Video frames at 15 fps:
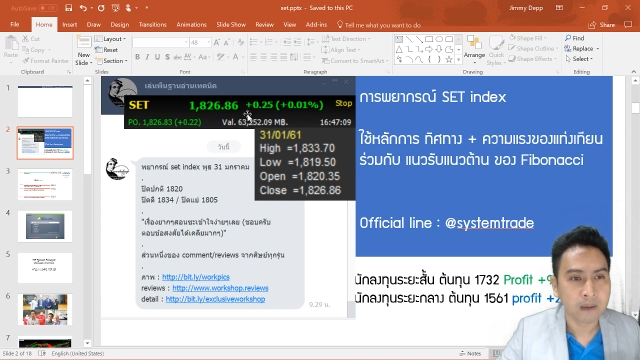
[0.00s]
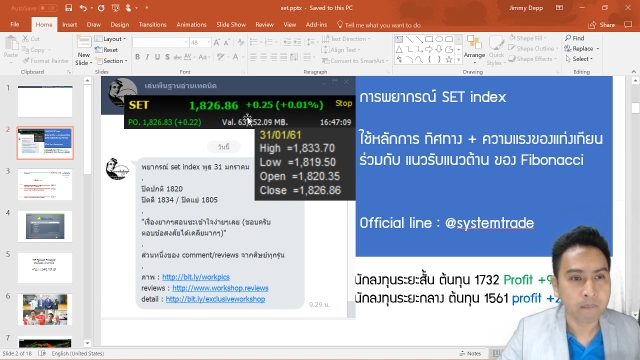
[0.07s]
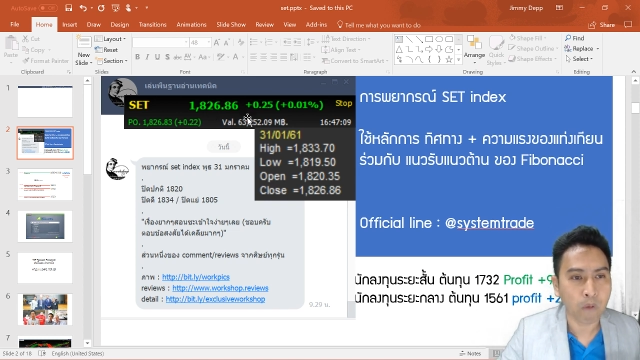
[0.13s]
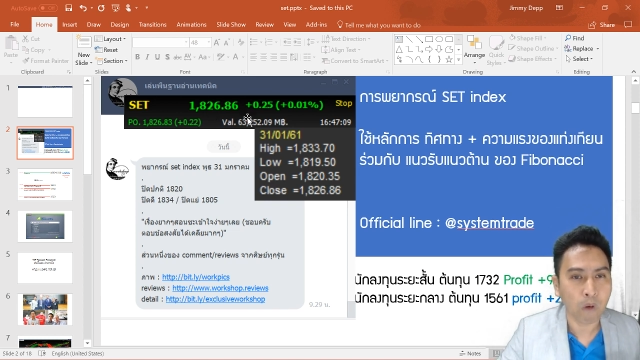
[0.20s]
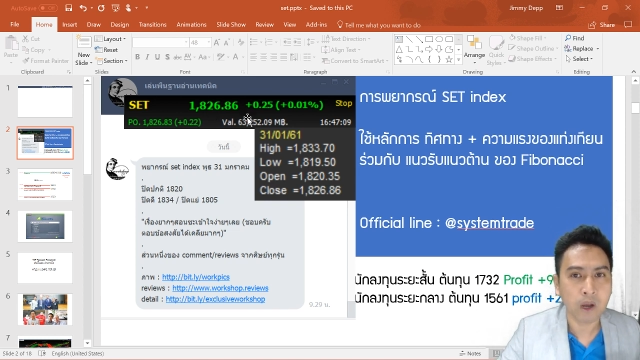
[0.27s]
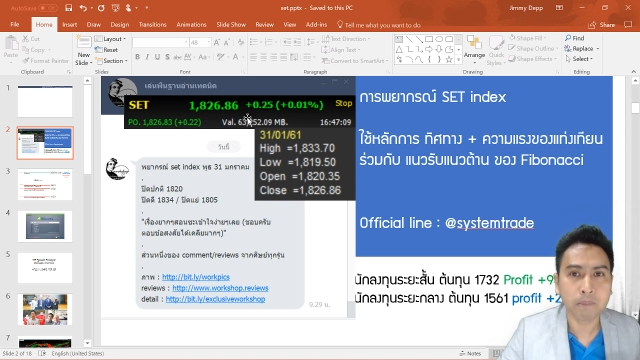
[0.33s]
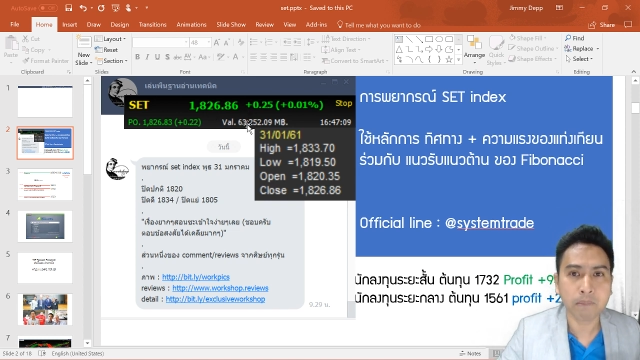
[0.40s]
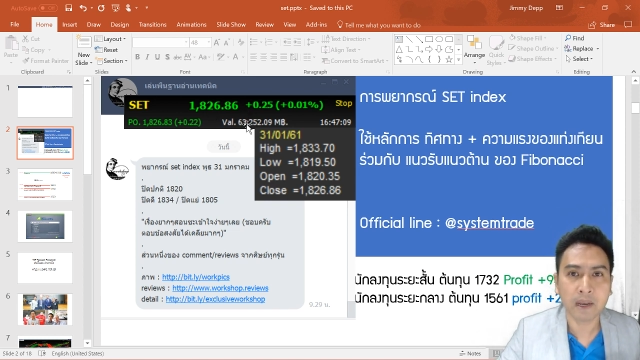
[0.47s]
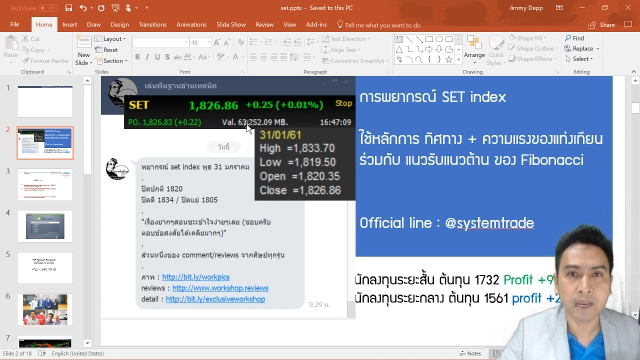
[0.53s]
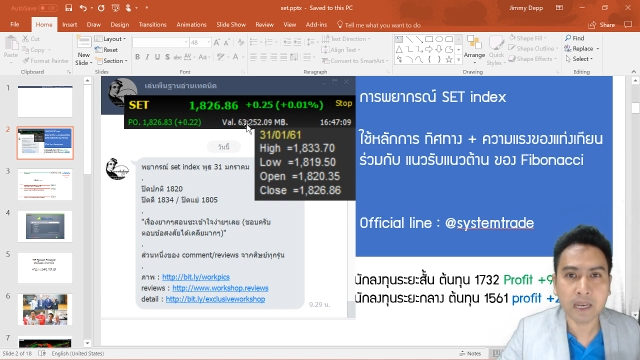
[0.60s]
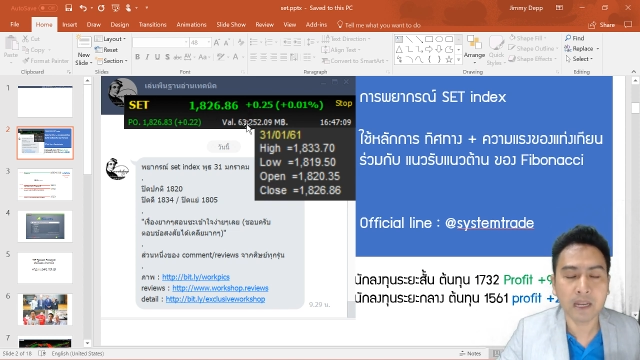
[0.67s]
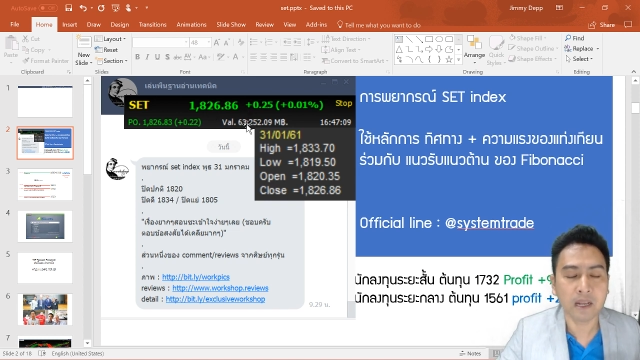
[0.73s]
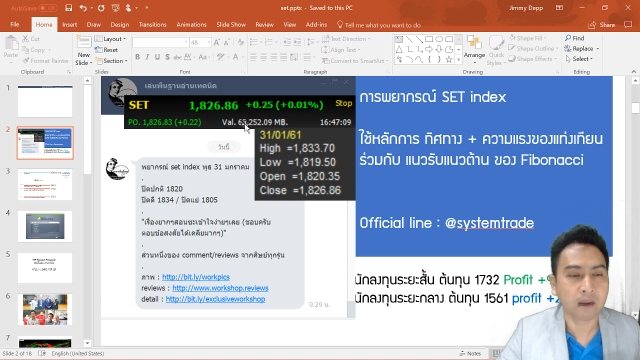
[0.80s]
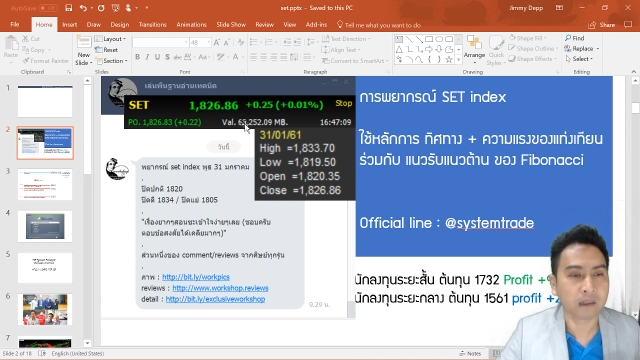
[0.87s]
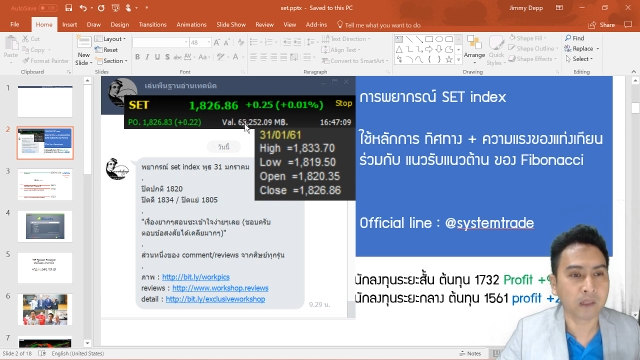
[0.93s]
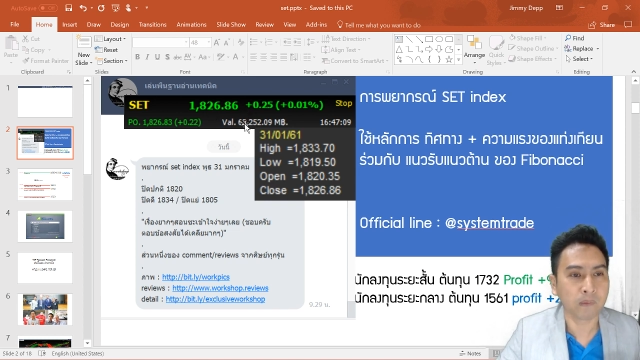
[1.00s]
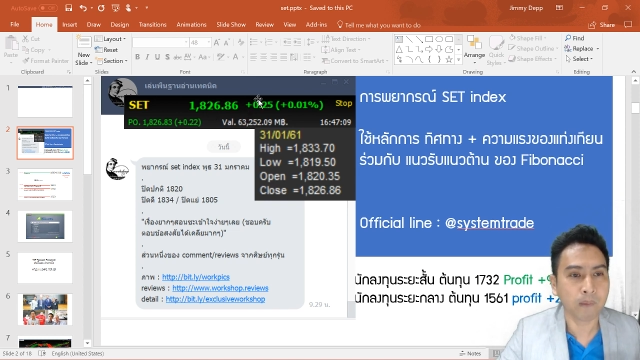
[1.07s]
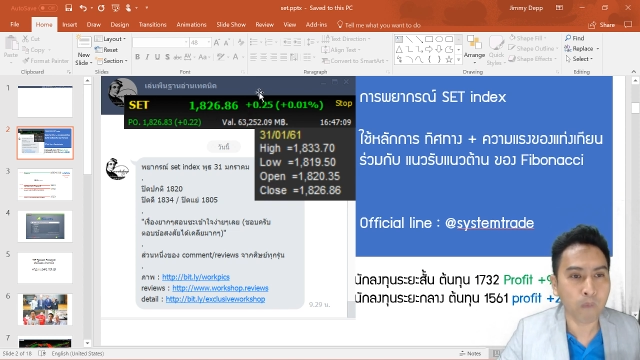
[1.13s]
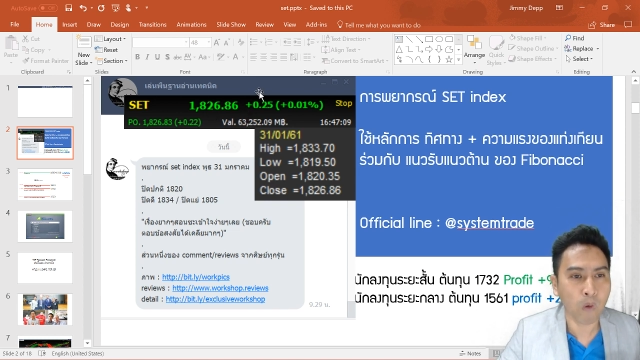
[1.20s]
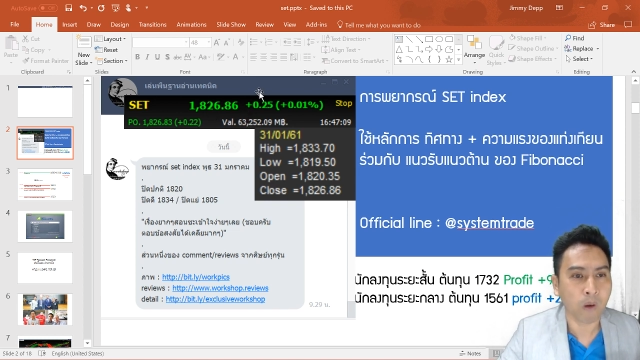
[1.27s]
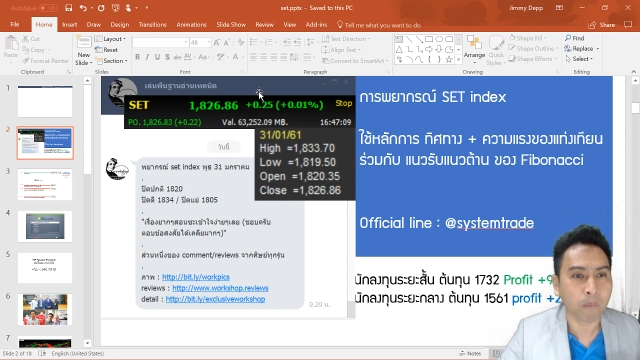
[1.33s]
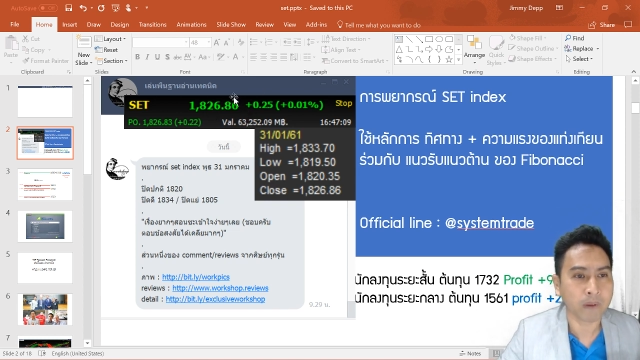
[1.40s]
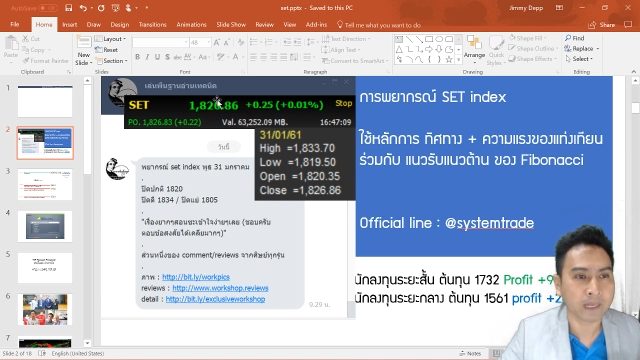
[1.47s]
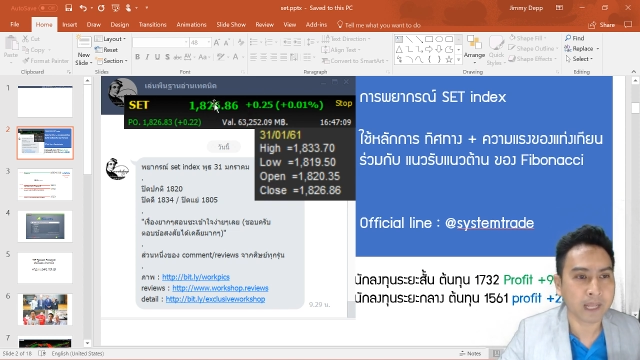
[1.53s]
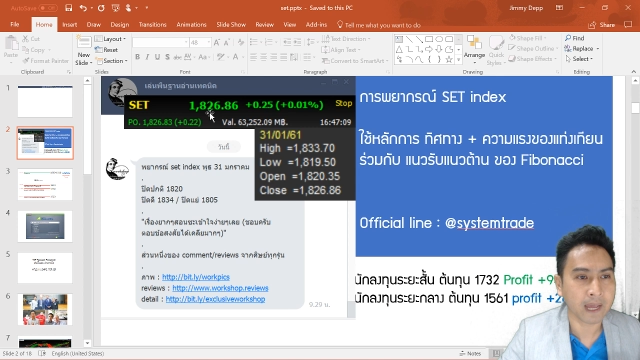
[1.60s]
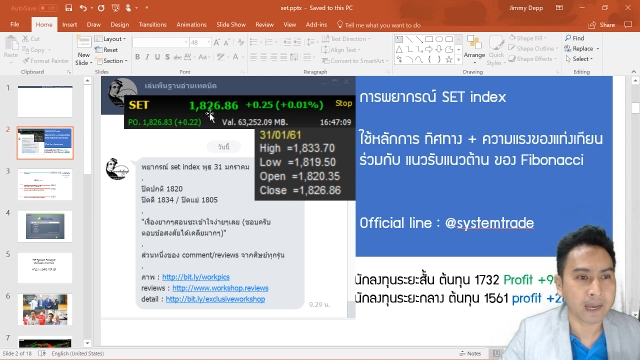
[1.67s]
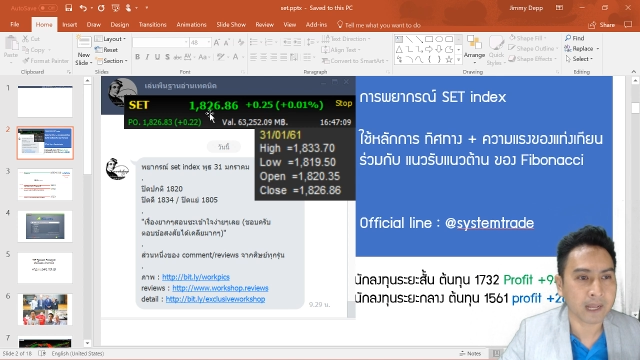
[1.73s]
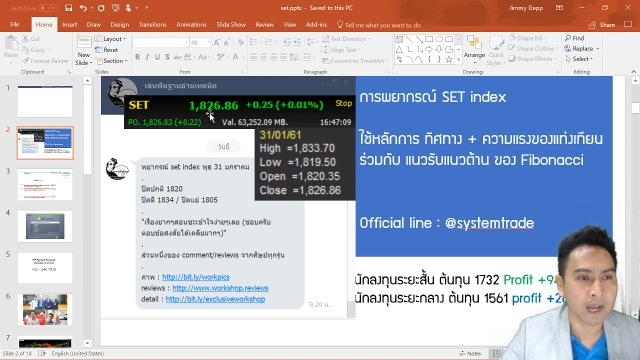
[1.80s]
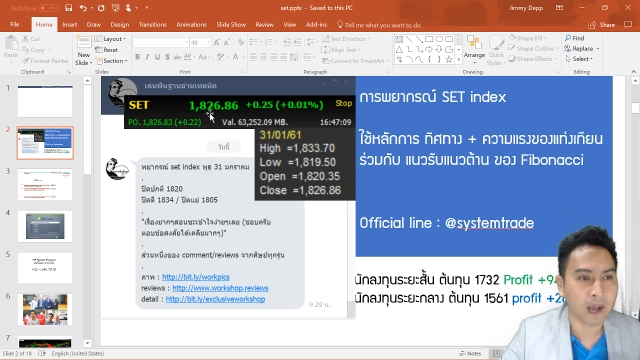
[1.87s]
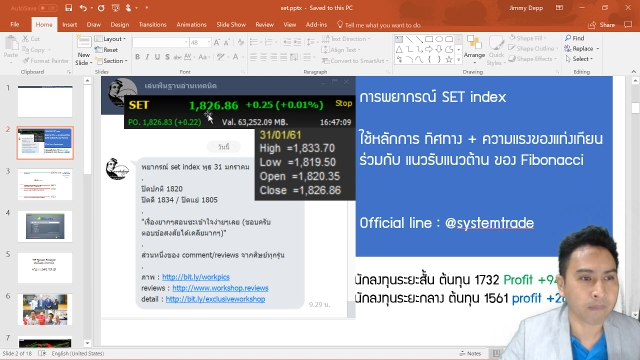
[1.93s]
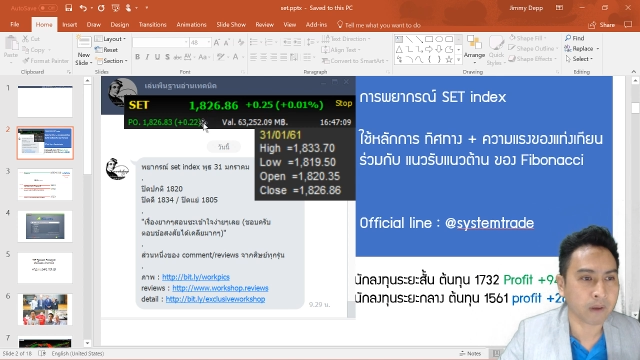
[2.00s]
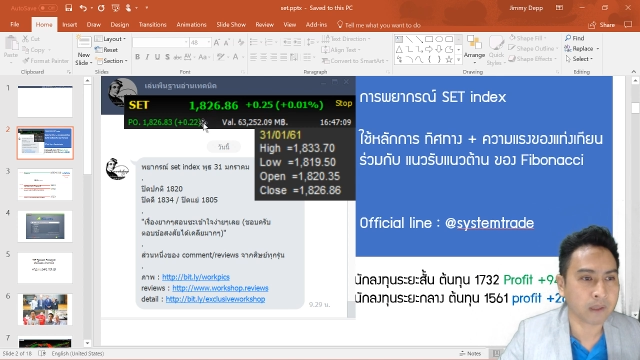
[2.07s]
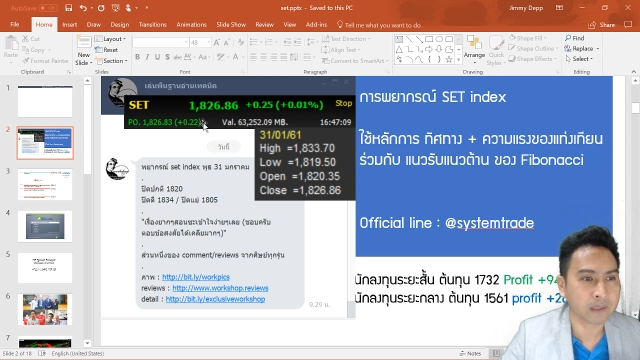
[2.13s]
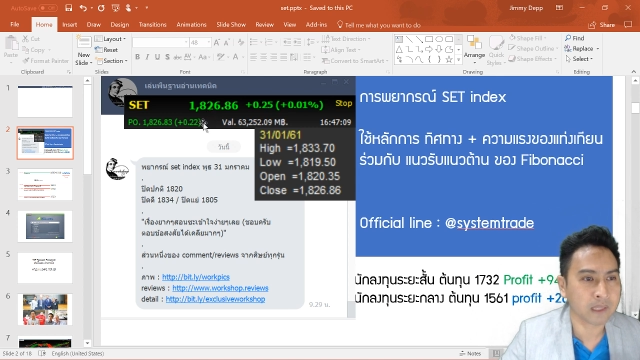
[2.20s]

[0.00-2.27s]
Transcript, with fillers: บวกขึ้นมานิดหนึ่งก็ถือว่าบวกเหมือนกันนะครับก็